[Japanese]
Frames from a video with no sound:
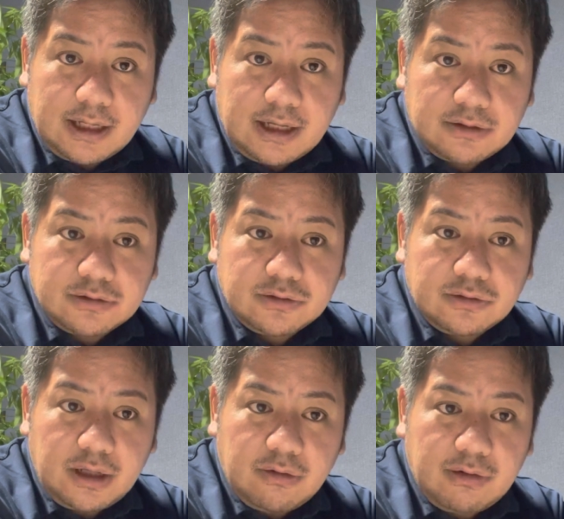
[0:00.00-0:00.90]
学、
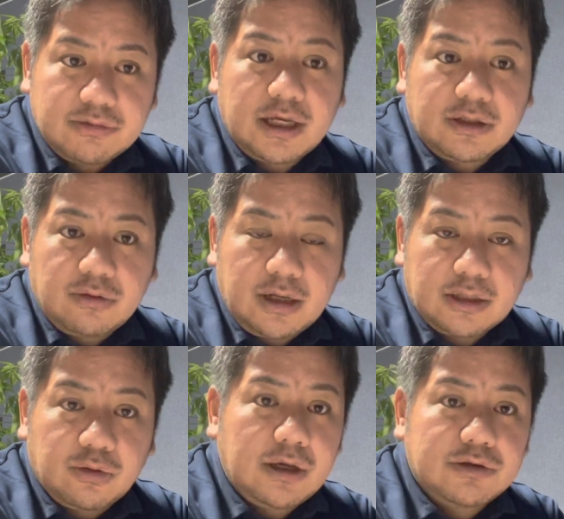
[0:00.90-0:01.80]
ね、ウェブサイトから
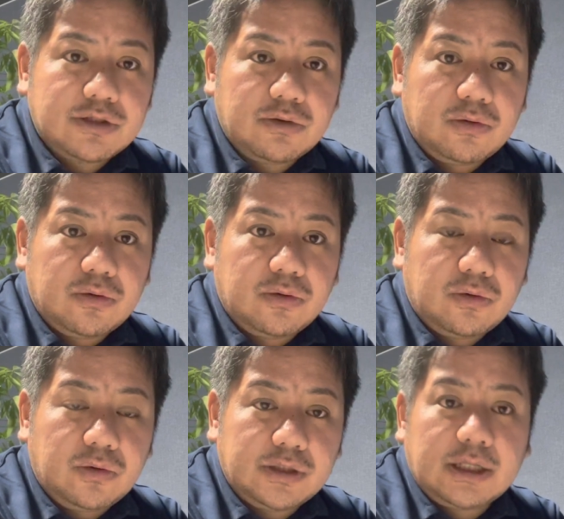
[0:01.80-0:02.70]
問い合わせを
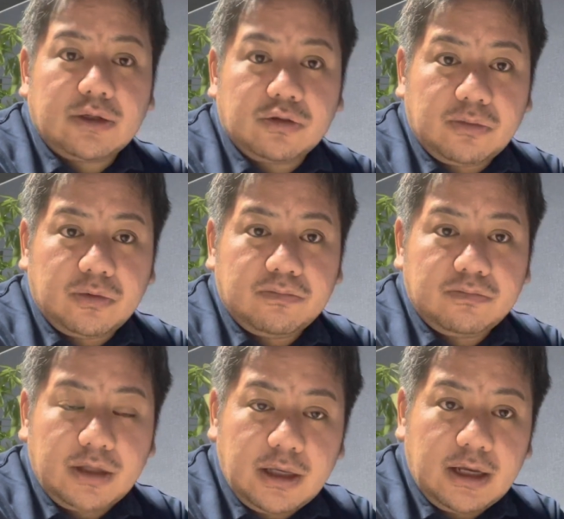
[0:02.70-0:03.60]
いただくことも
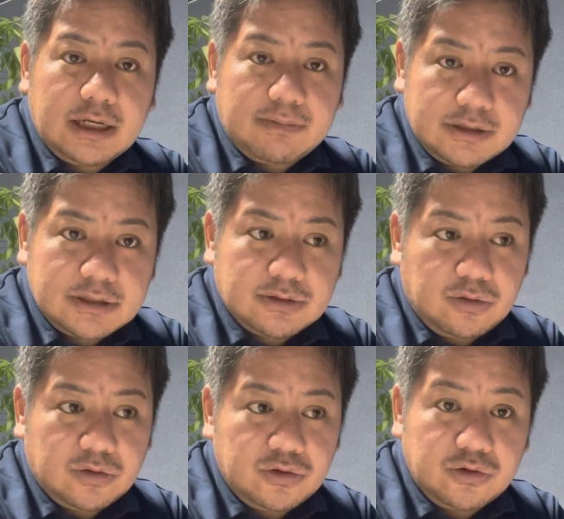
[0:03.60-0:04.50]
ね、あります。こ
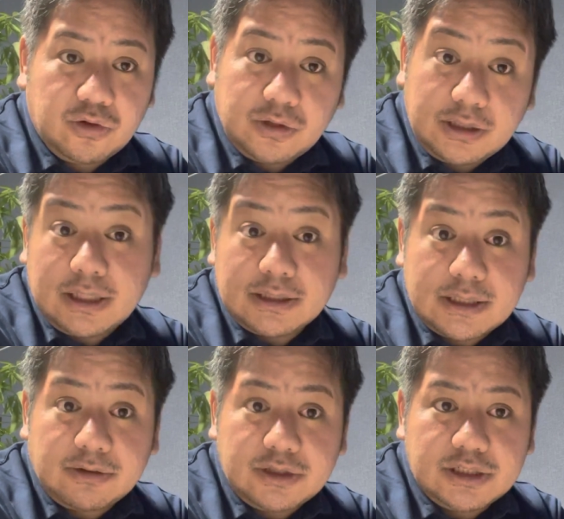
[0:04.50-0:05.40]
の有料なんです
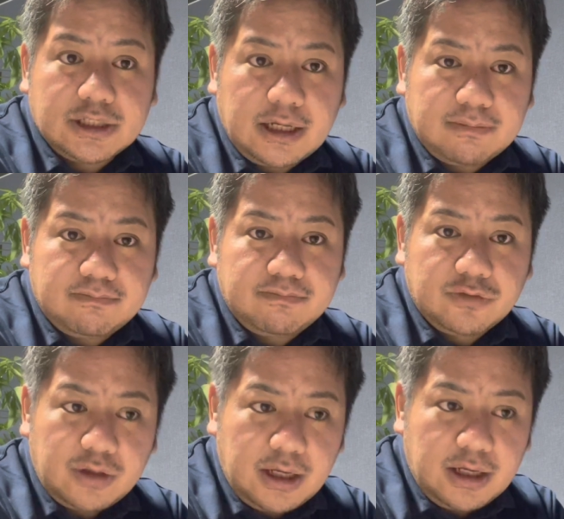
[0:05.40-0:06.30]
けど、1時間
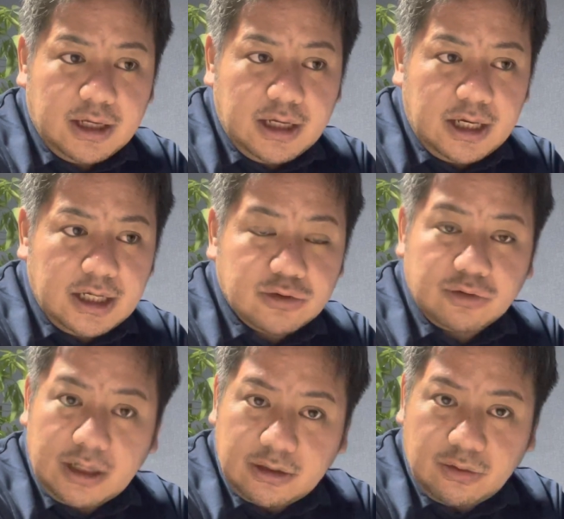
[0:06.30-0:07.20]
のね、え相
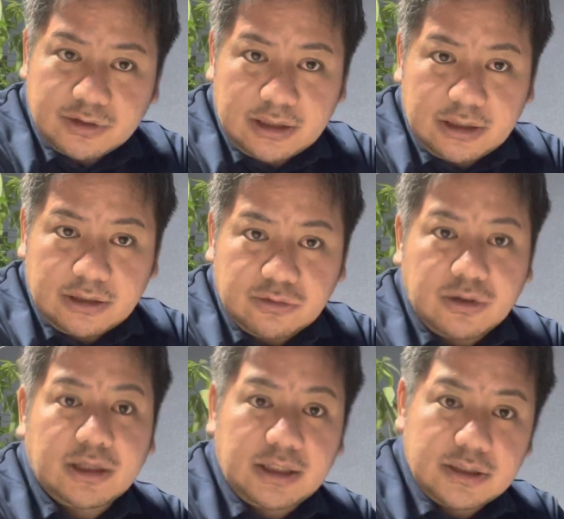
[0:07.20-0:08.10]
談、コンサルティングを
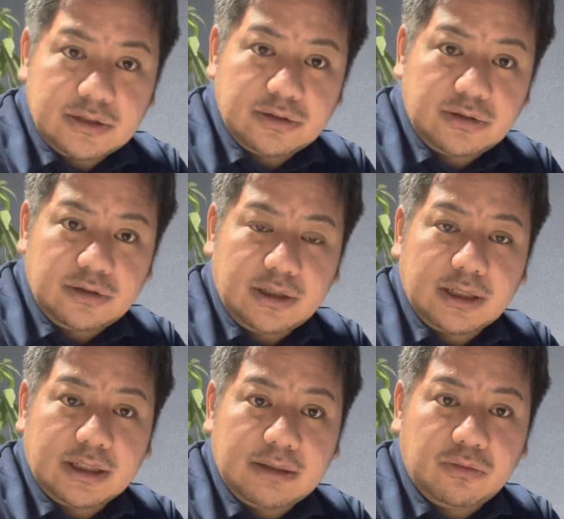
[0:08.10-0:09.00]
受けたいですっていう
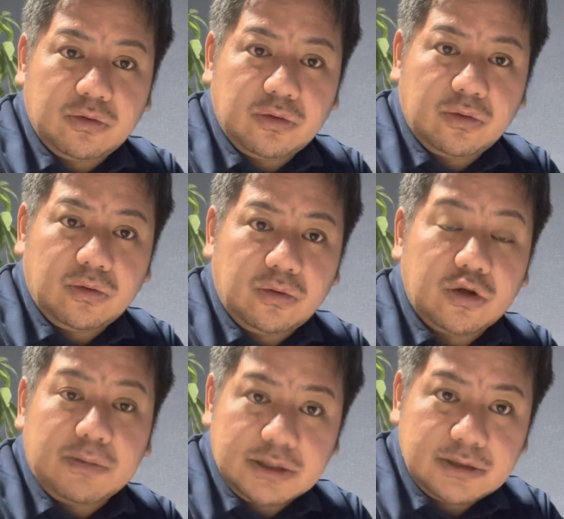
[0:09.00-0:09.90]
方々もお
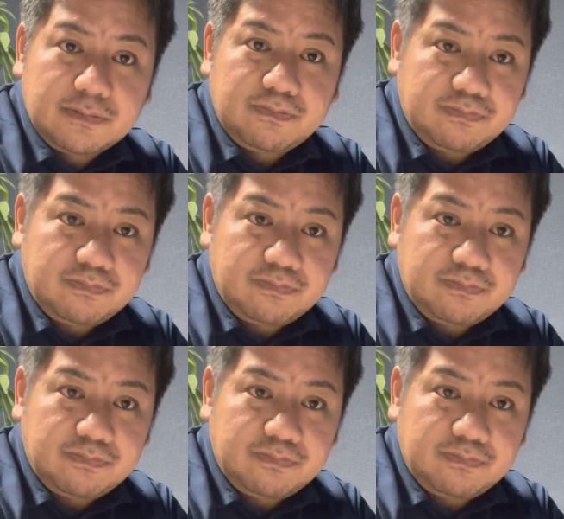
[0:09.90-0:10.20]
ります。